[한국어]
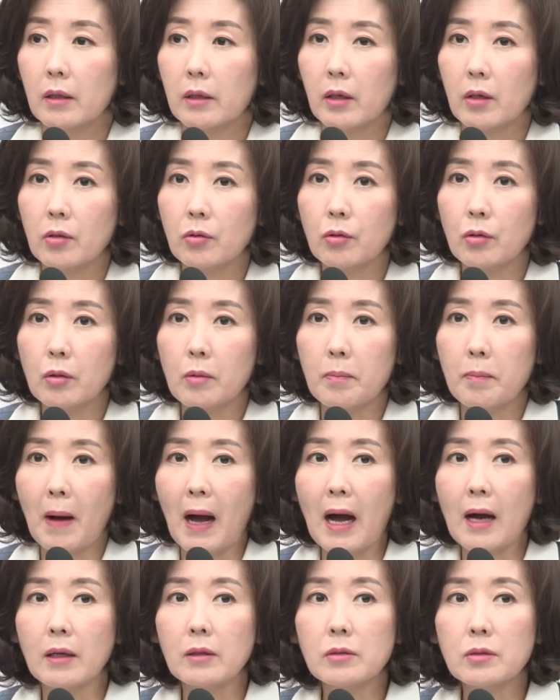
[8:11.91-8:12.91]
결국
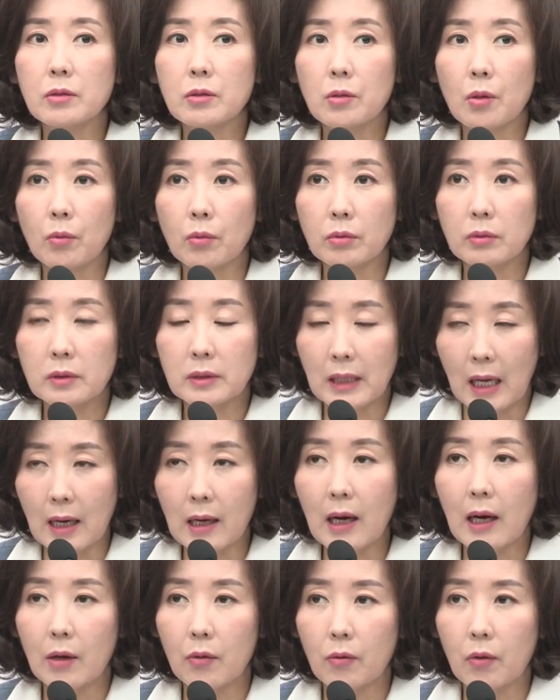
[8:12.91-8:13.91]
방송
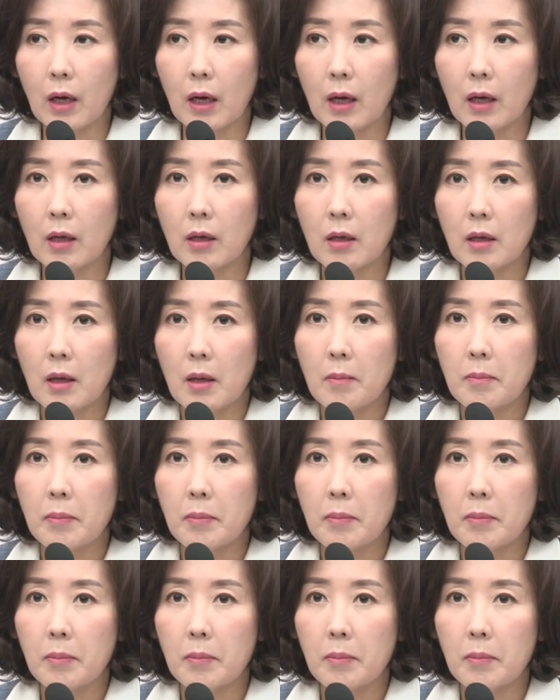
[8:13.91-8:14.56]
장악과